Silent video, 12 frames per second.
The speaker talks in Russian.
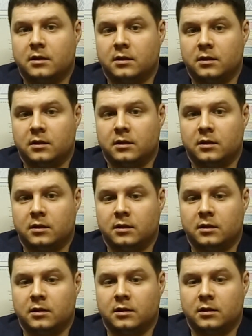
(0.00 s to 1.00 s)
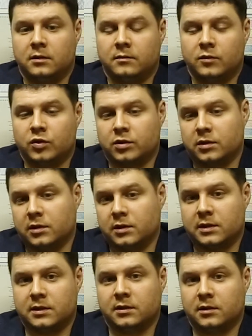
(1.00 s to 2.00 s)
э, может
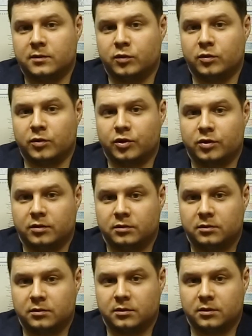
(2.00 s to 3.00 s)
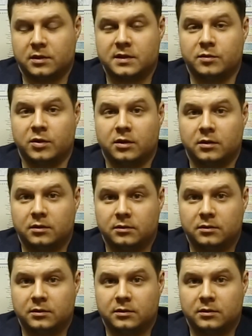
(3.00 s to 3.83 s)
это сделать с помощью э, сметы,